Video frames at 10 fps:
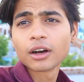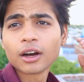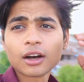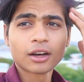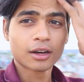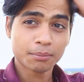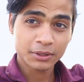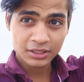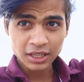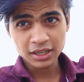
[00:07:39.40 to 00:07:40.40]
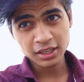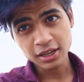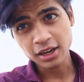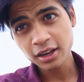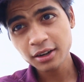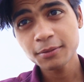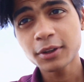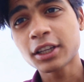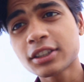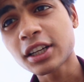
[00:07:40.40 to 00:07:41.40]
हाँ मस्त आ रही है यार एक